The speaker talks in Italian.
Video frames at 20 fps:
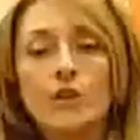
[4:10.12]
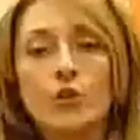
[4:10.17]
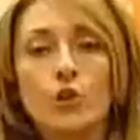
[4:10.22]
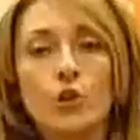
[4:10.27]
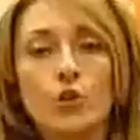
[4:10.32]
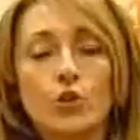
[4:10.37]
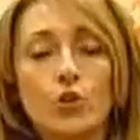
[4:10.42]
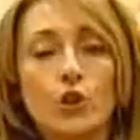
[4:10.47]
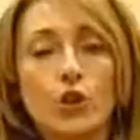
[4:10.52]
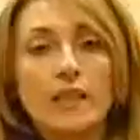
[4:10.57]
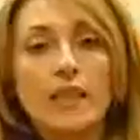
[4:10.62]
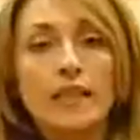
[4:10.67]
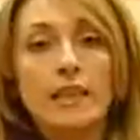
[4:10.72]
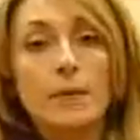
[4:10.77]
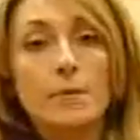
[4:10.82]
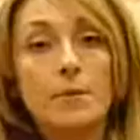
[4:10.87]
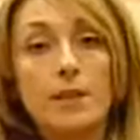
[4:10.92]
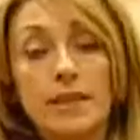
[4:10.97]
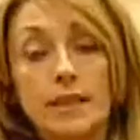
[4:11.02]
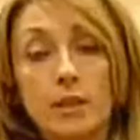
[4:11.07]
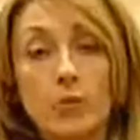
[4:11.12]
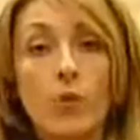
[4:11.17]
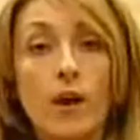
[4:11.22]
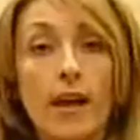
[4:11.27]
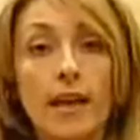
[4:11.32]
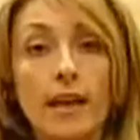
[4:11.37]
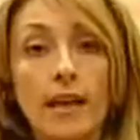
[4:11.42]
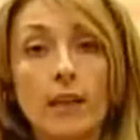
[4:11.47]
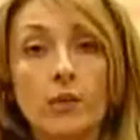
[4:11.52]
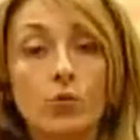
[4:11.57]
Genocidi, crimini di
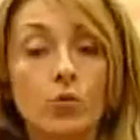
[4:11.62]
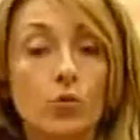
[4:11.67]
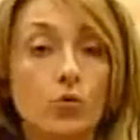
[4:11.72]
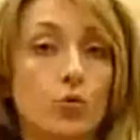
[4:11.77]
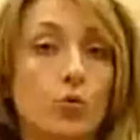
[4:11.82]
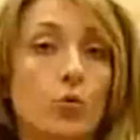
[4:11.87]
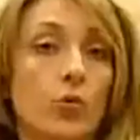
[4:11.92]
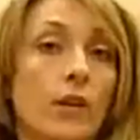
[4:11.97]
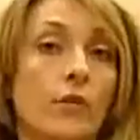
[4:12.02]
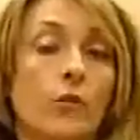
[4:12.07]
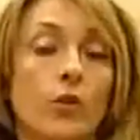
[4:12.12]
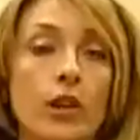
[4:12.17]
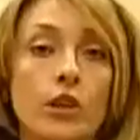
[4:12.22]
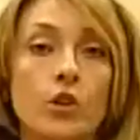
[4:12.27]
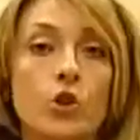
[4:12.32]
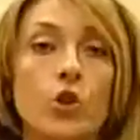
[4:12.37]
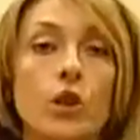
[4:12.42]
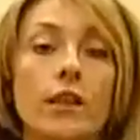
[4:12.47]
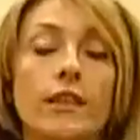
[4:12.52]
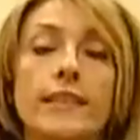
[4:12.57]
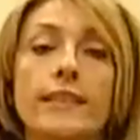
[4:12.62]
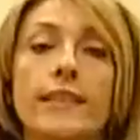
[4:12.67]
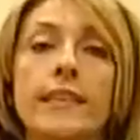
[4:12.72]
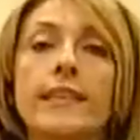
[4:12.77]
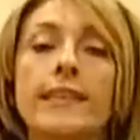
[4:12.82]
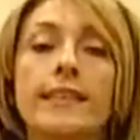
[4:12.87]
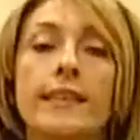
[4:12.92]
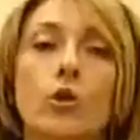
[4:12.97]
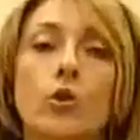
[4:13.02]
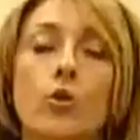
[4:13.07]
guerra, torture, violazione dei
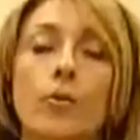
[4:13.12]
diritti in